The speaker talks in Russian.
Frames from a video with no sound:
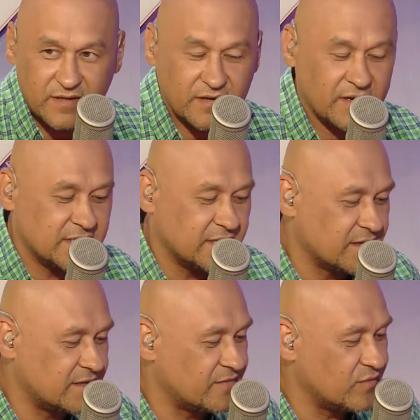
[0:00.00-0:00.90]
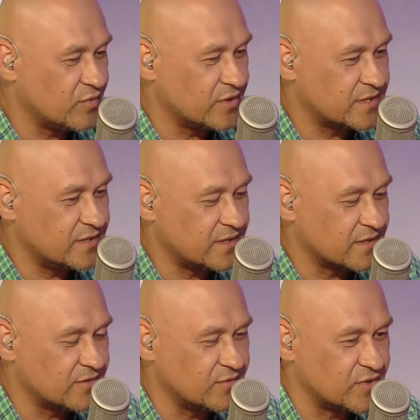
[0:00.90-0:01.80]
Лера, а если отойти от футбольных дел, как
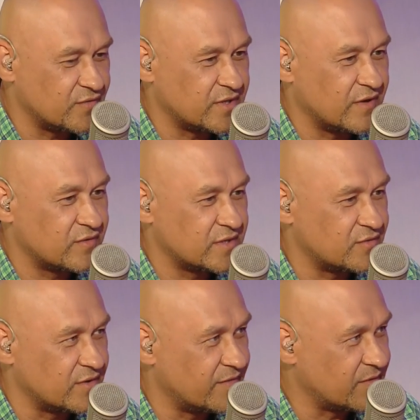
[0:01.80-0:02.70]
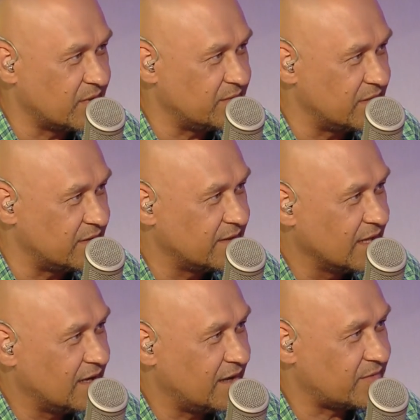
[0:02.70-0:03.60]
ты думаешь, вот та вот история автомобильно,
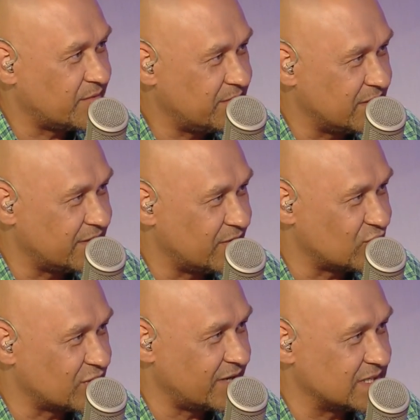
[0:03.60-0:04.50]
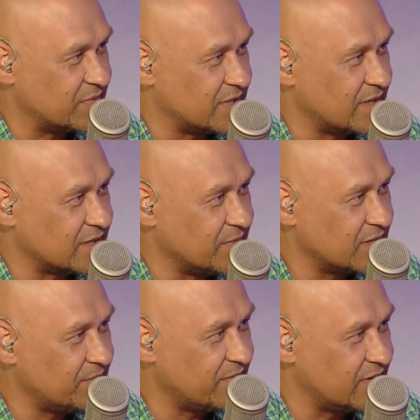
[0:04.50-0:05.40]
автомобильно-дорожно-транспортная как-то
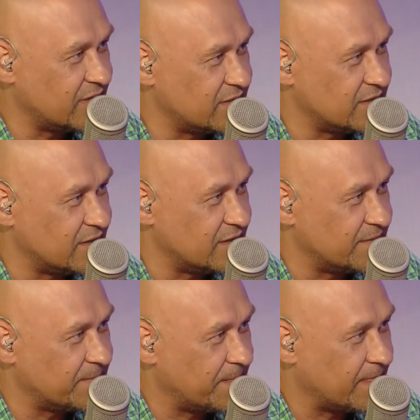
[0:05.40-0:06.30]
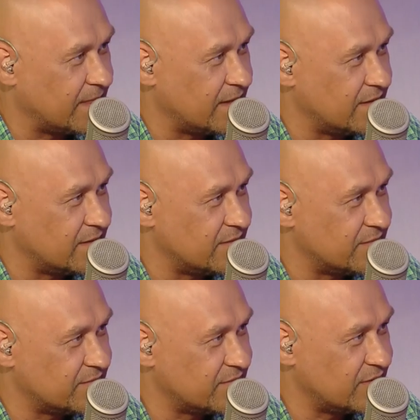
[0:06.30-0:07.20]
могла повлиять на э,
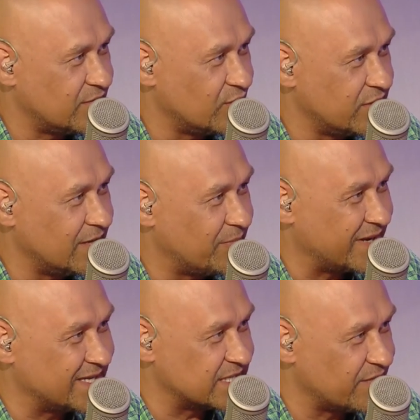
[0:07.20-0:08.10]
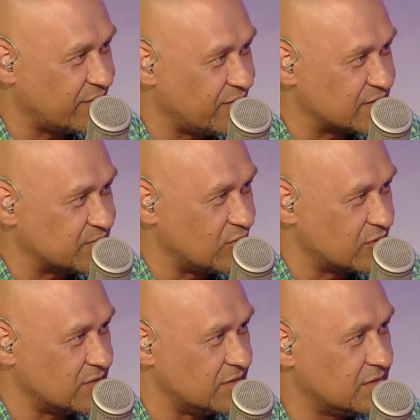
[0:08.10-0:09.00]
его не призыв в сборную?